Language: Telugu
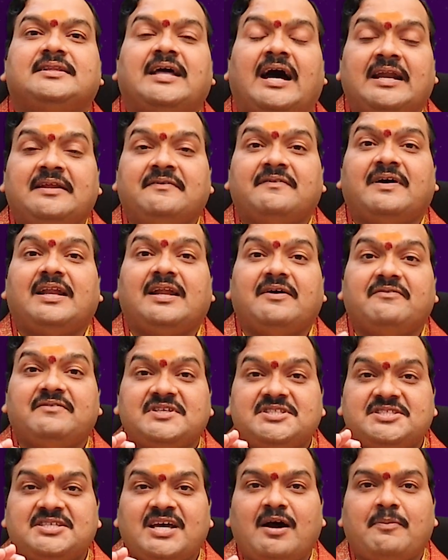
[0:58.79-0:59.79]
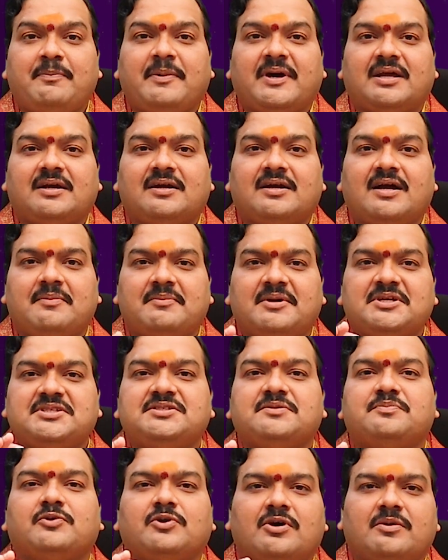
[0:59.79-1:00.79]
దానివల్ల విద్యాపరంగా
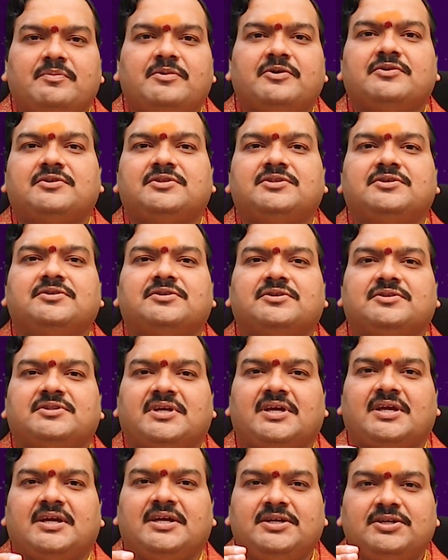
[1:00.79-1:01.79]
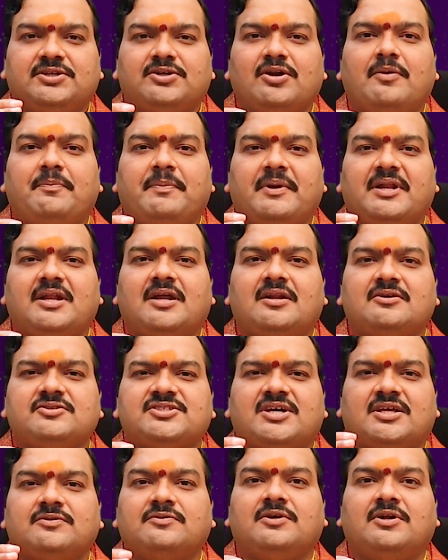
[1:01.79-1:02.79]
మంచి పురోభివృద్ధి ఉంటుంది ఇంట్లో పిల్లలు
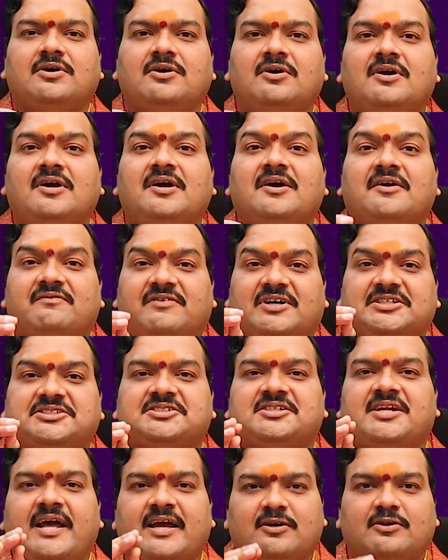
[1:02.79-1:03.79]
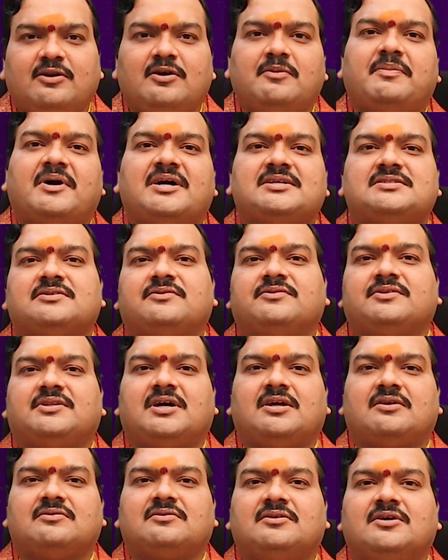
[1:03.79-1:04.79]
చదువులో ఫస్ట్ ర్యాంకులో పాస్
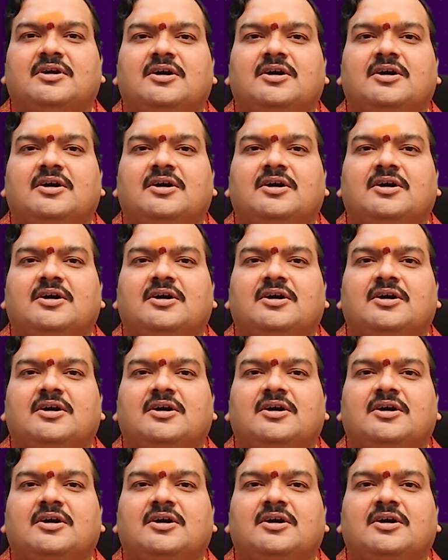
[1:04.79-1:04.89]
అవుతారు